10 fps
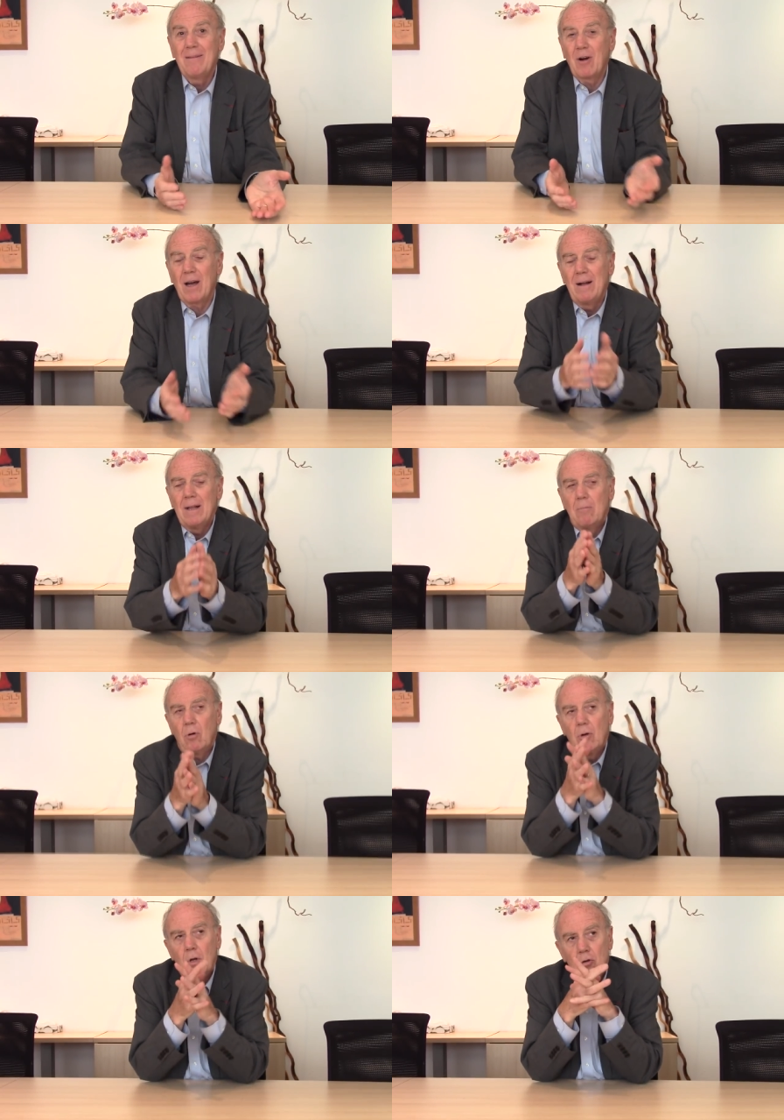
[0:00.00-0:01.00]
Voilà.
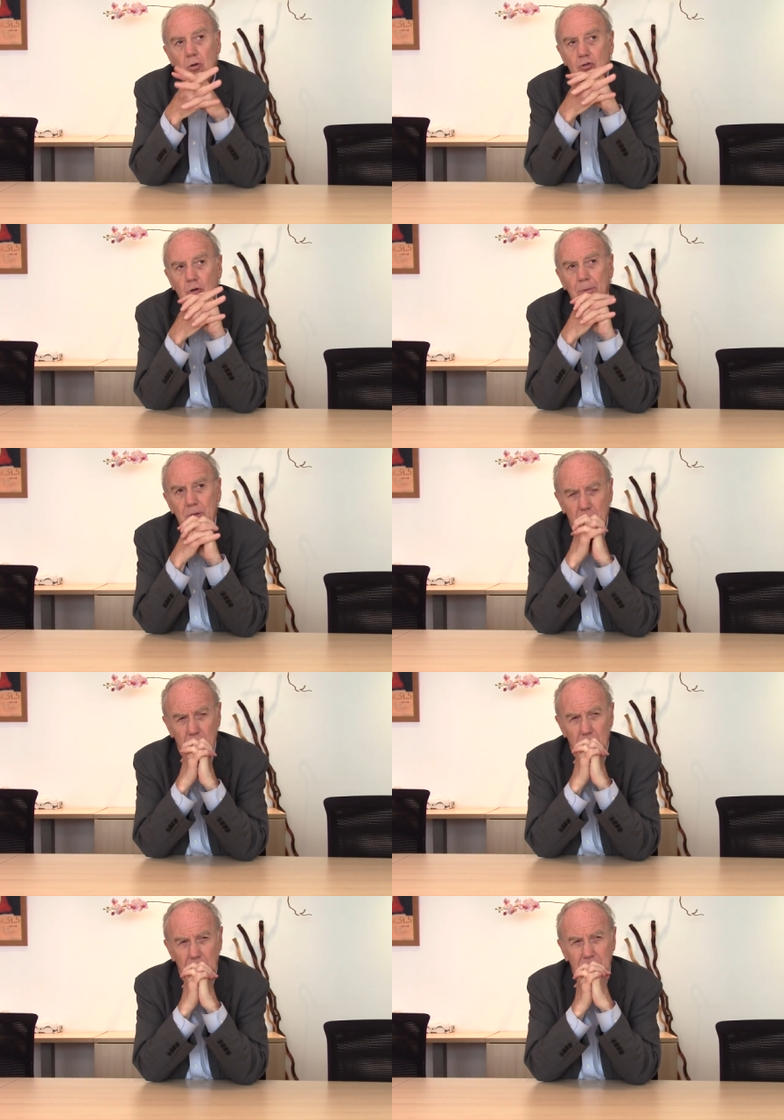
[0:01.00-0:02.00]
Bon. Non, je pense
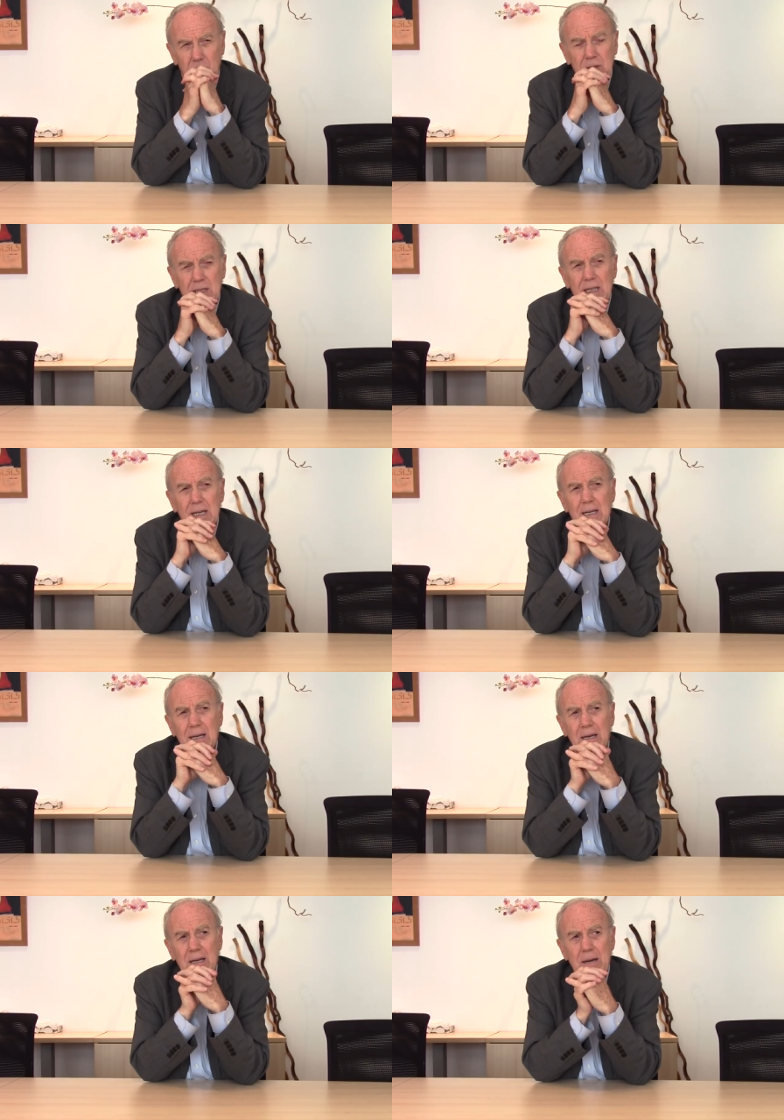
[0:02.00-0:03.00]
que la
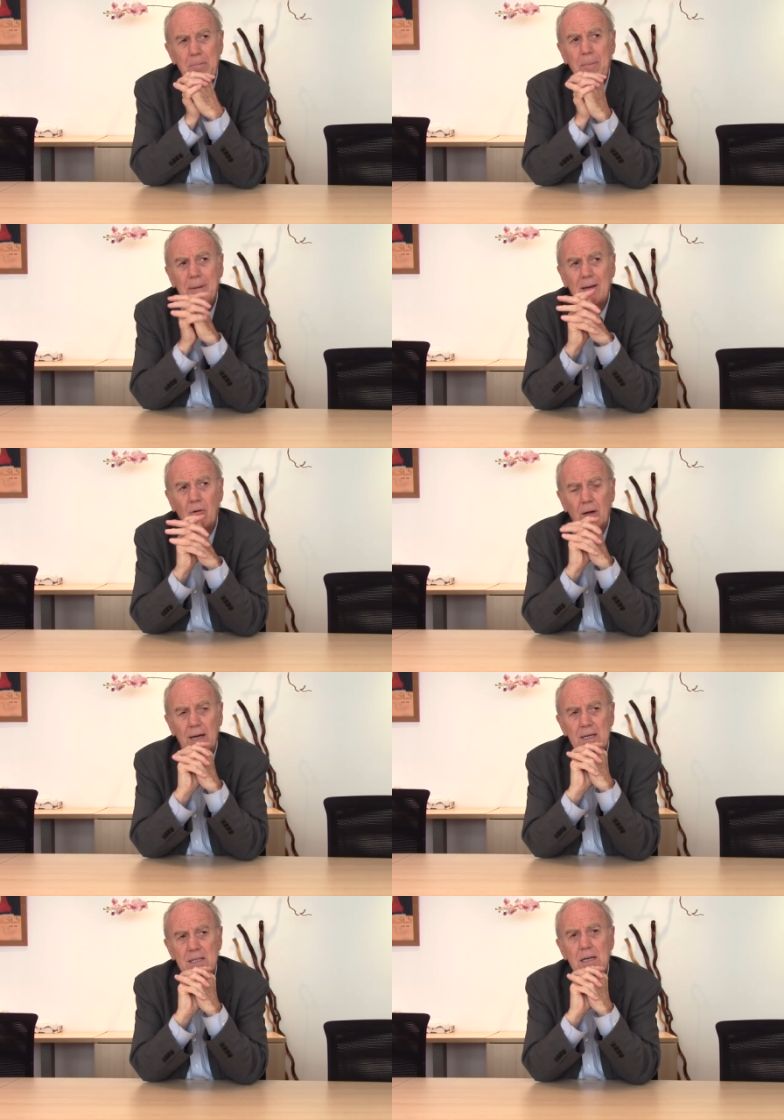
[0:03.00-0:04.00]
société n'est pas bien
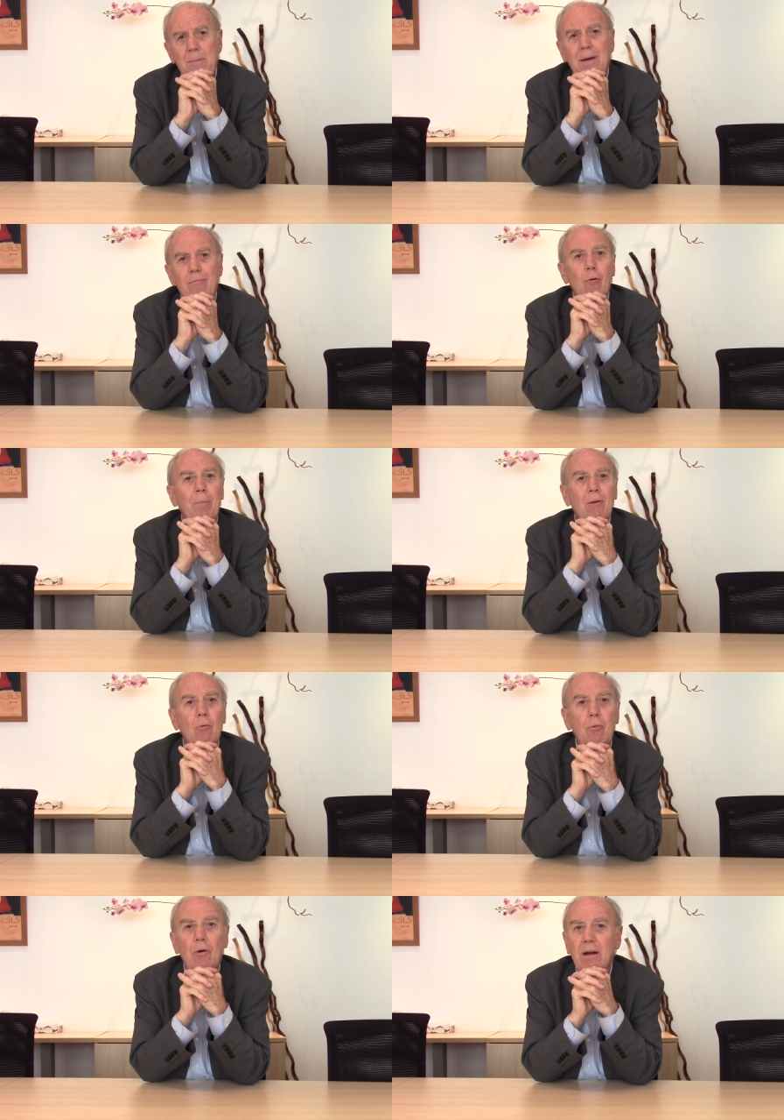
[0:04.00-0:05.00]
organisée, mais il faut pas
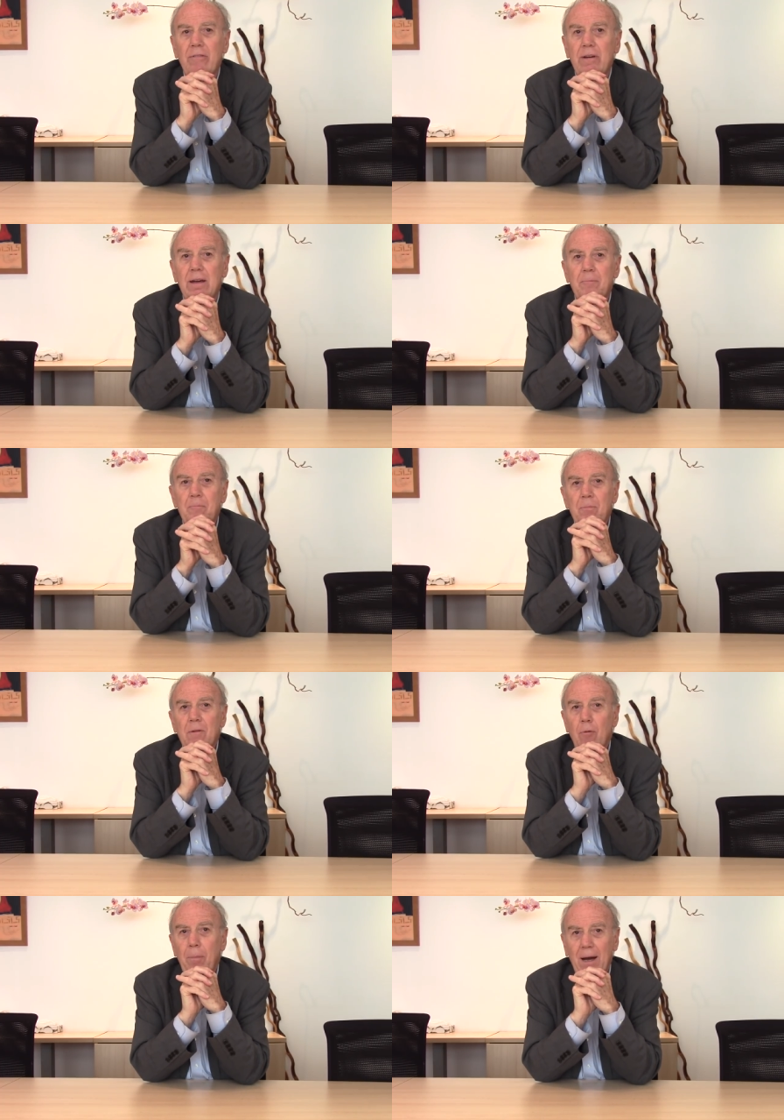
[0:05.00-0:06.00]
non plus rêver.
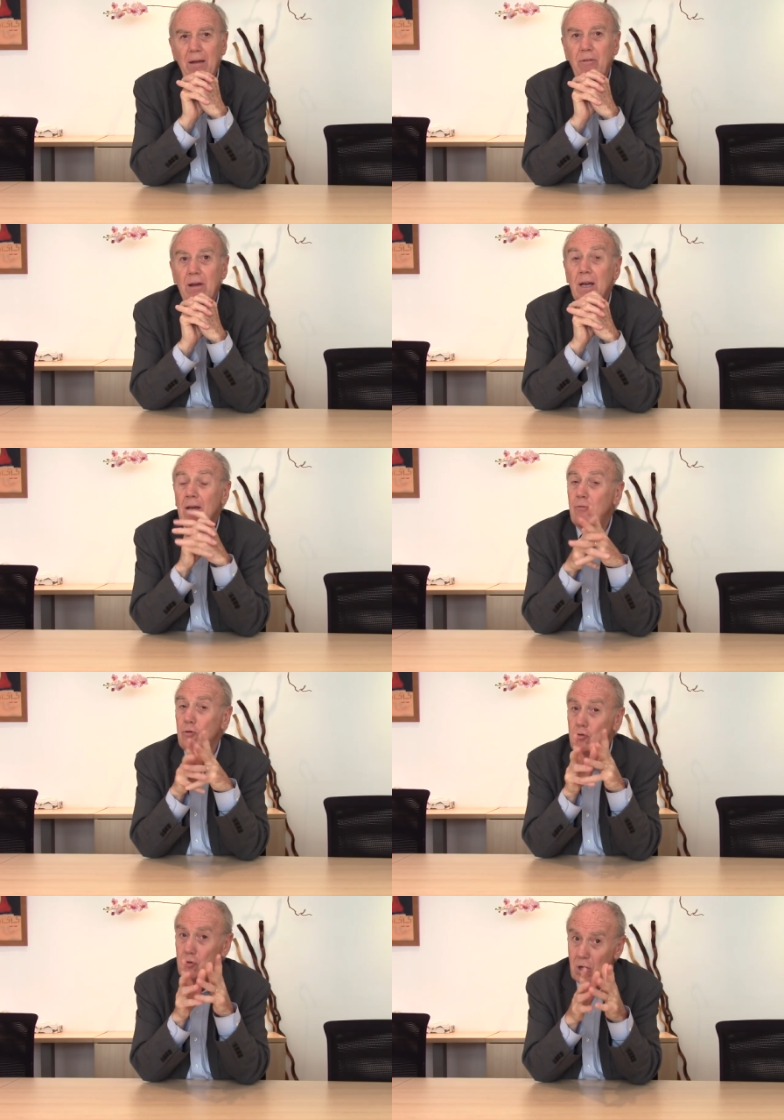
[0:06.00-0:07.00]
Il faut pas rêver. Il
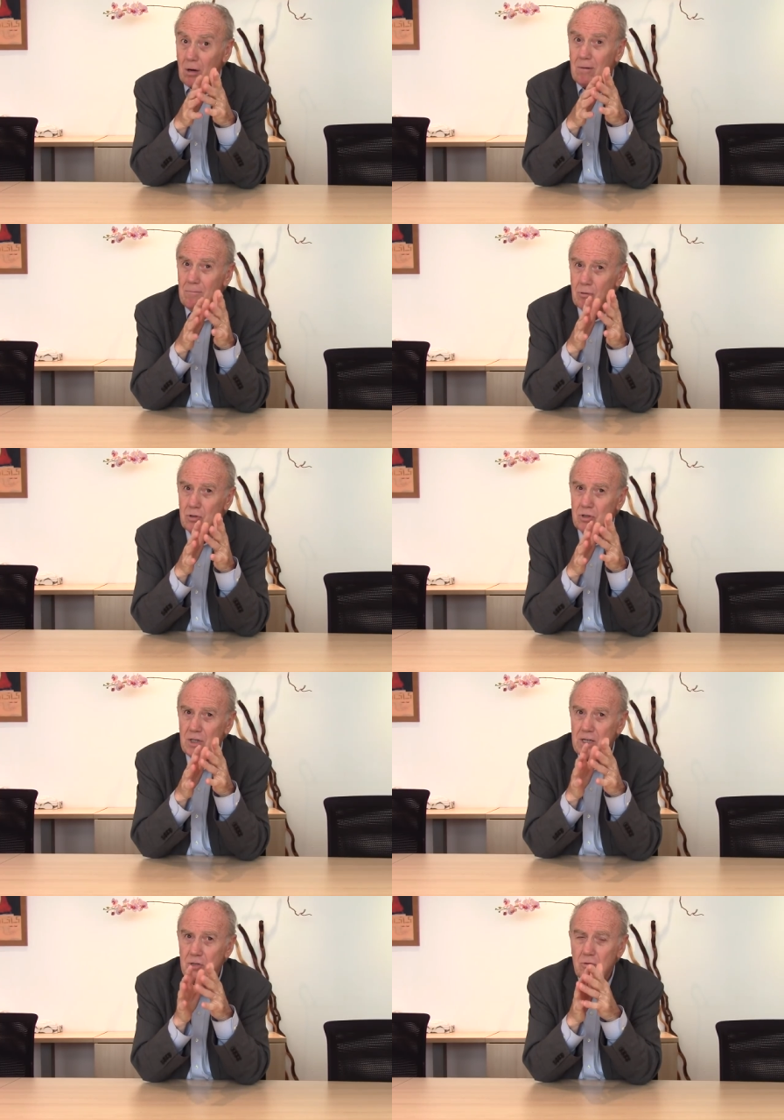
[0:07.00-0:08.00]
faut du temps pour
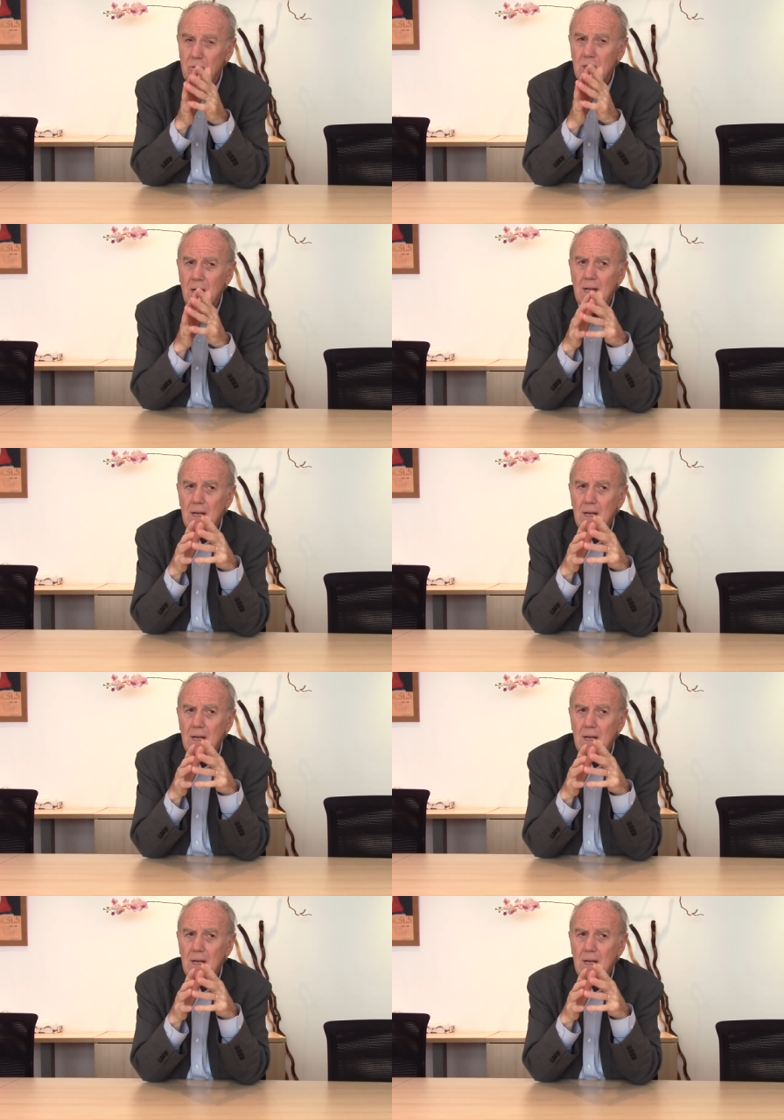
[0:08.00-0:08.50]
changer les choses.